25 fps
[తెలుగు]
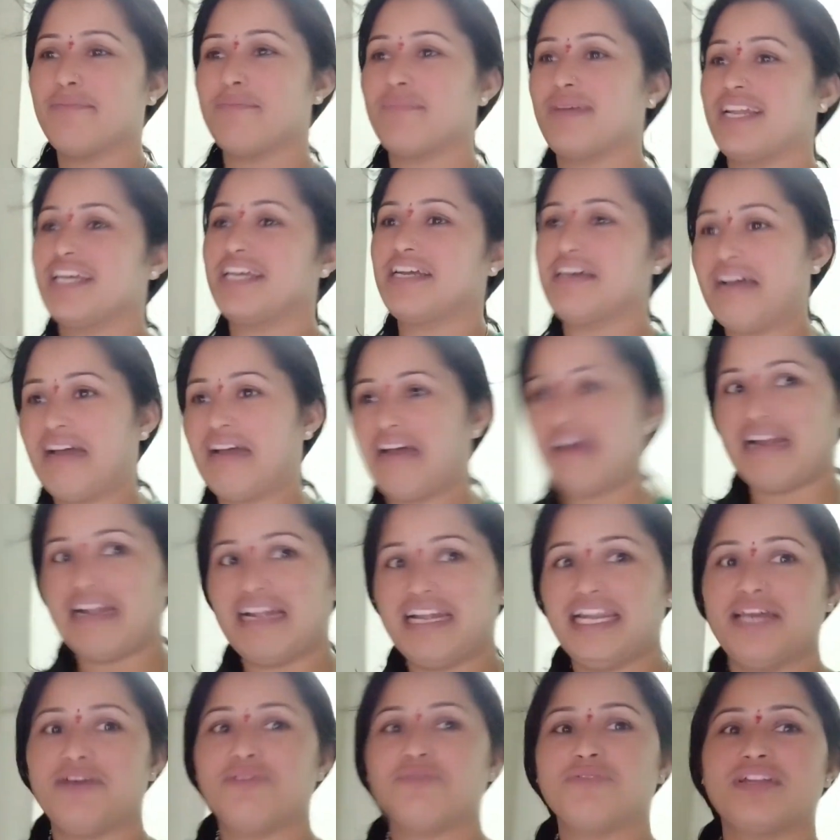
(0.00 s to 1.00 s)
మనకు
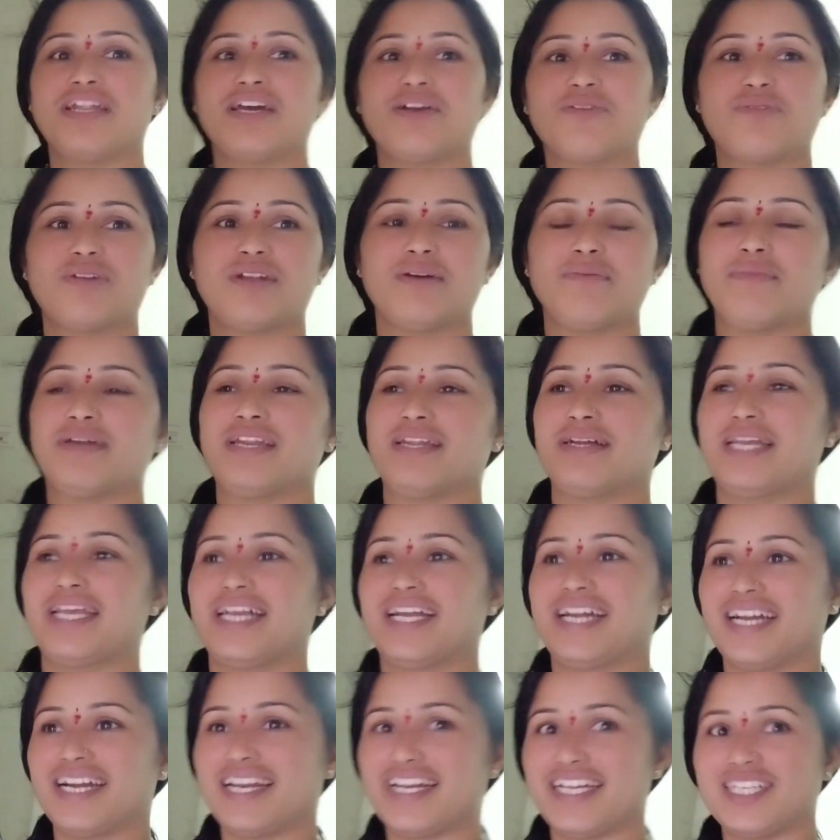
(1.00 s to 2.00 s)
హాలిడే ఉన్నా కూడా మనకు
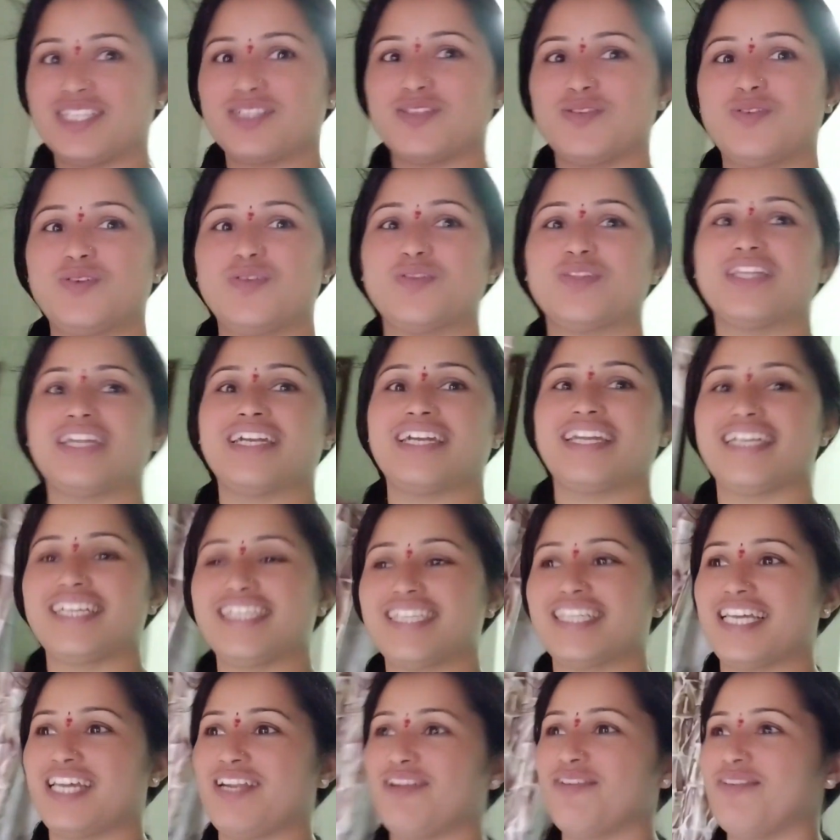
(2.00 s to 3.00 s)
ఎక్కడ రెస్ట్ ఉంటుందండి
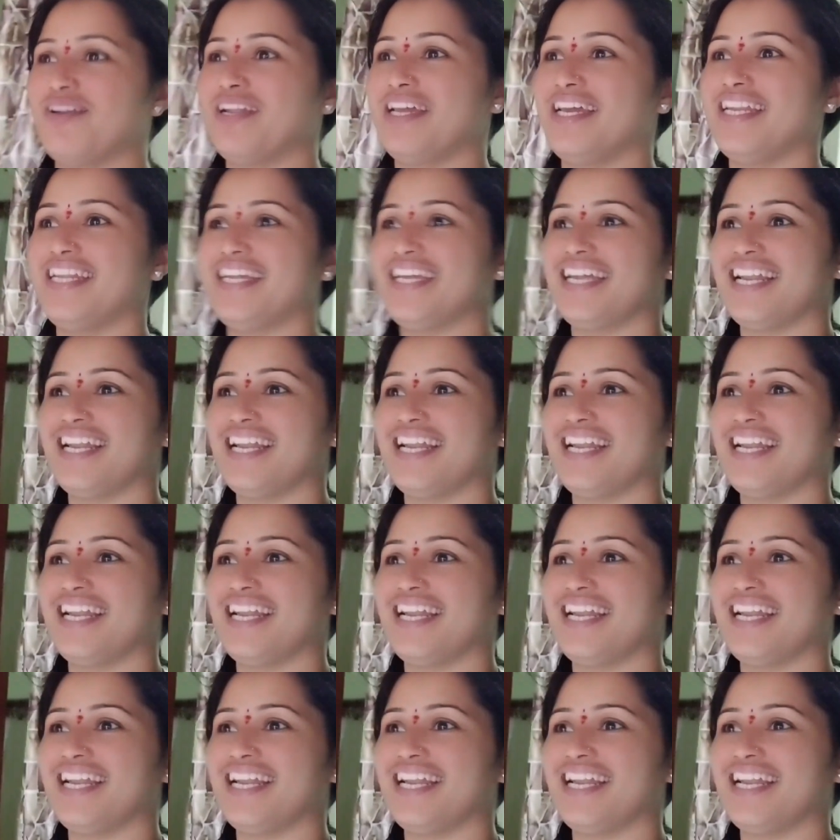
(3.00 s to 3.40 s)
సెలవు లేని